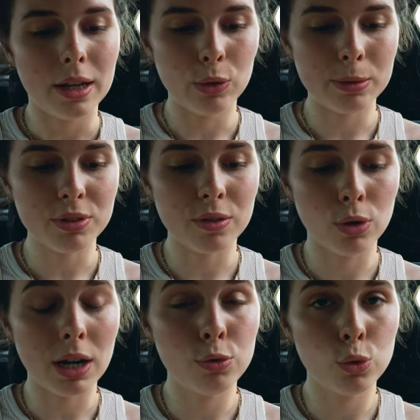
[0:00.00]
et honnêtement ça
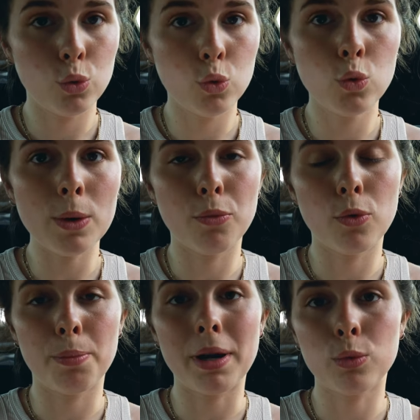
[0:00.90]
vaut grave le coup.
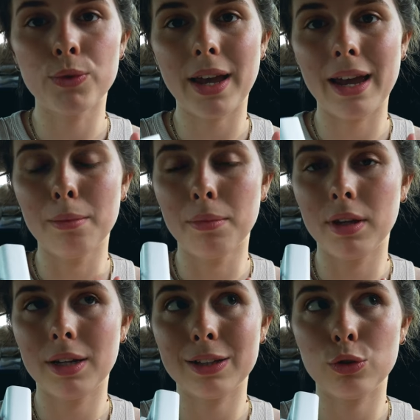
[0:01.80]
Bon par contre elle
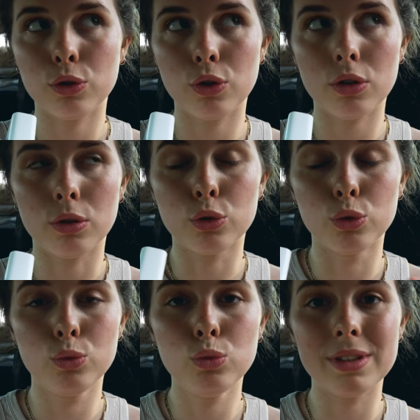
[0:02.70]
met 14 heures,
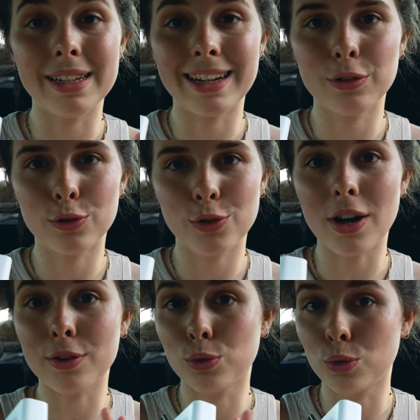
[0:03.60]
entre 12 et 14
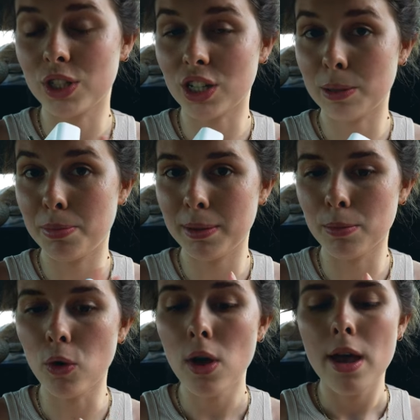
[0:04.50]
heures à se recharger
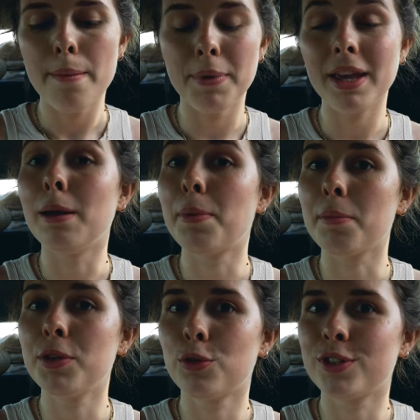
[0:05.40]
pleinement mais elle
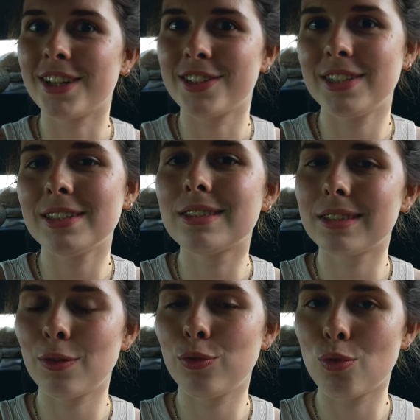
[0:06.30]
permet de recharger
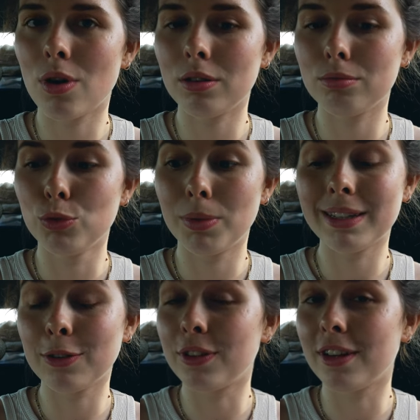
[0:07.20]
7 fois une
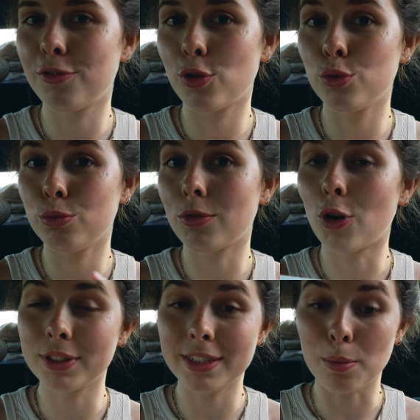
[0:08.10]
batterie de téléphone
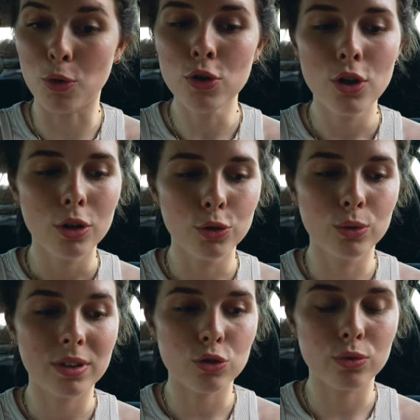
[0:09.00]
entièrement.
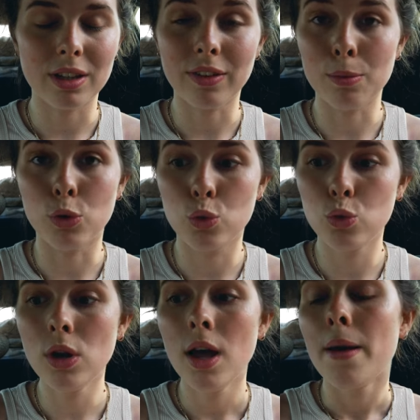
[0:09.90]
Donc ça, je trouve ça vraiment
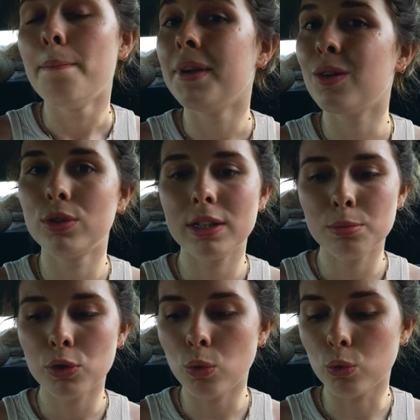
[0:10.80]
cool. Mais
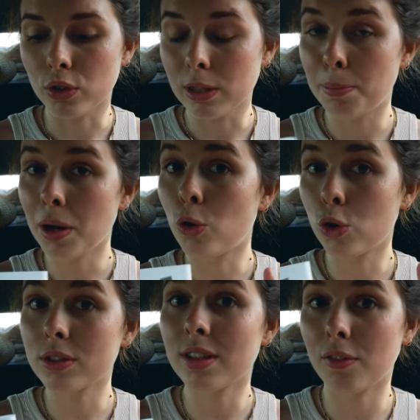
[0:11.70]
honnêtement, on s'en est pas
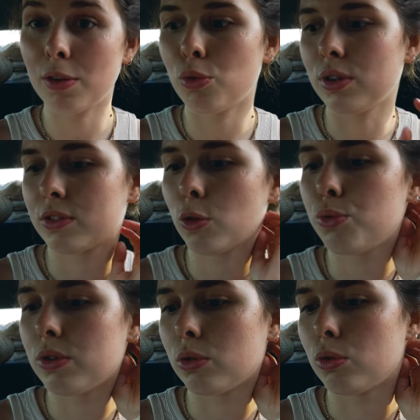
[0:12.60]
encore servi pour l'instant,
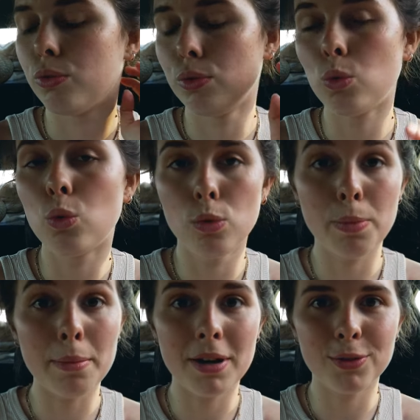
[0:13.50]
puisque vu qu'on roule
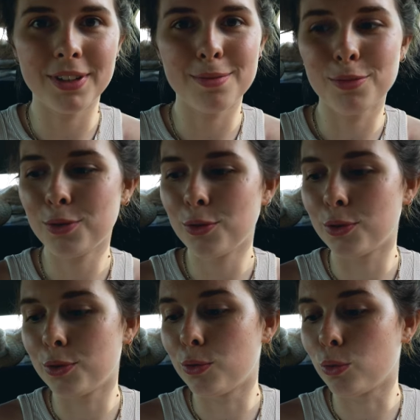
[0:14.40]
pas mal, honnêtement,
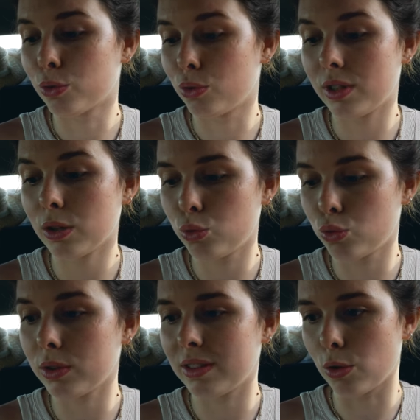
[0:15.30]
euh, on se sert
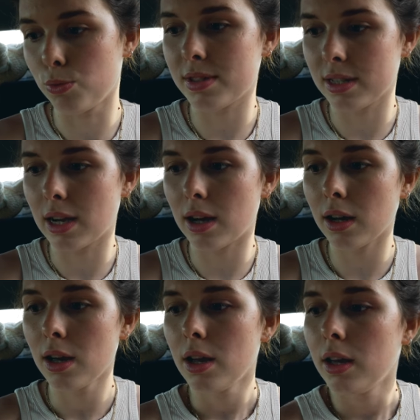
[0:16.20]
toujours des
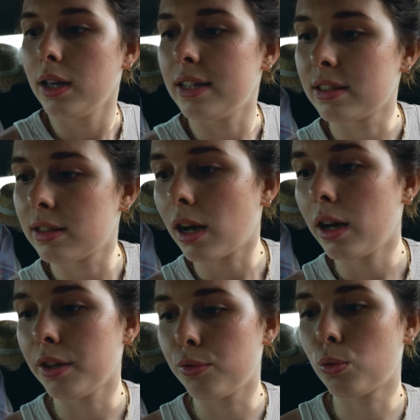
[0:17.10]
allumes-cigares, etc.
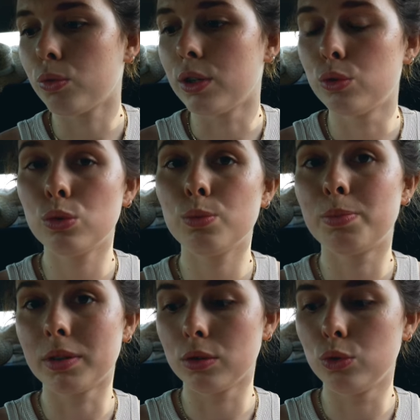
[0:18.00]
Et vu qu'on a deux,
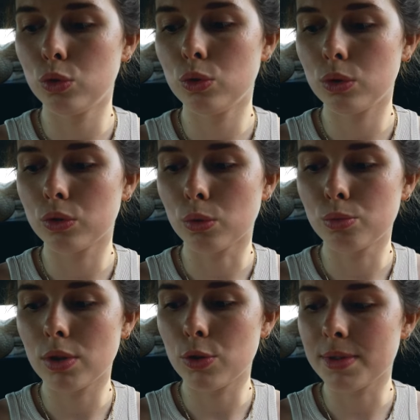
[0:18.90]
deux euh,
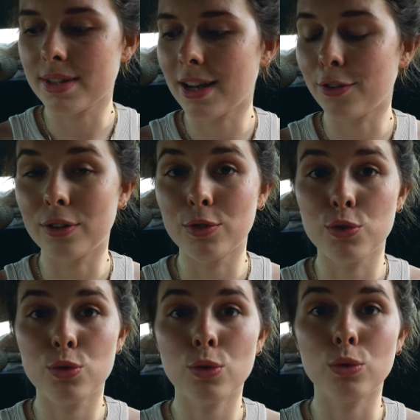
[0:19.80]
embouts allumes-cigares dans la
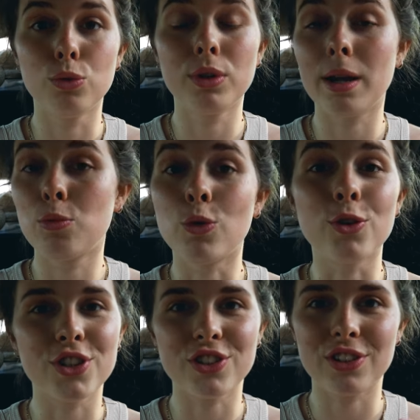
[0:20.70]
voiture, Lucas et moi, on
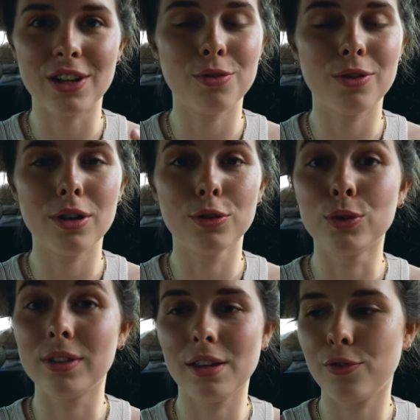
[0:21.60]
recharge à chaque fois euh,
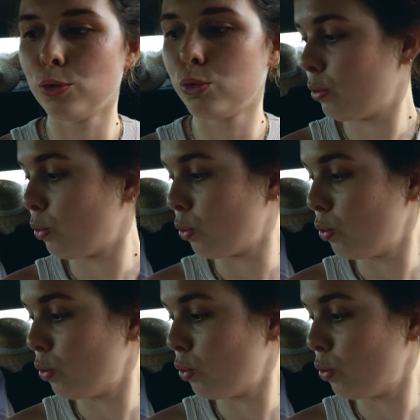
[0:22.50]
notre téléphone dès qu'on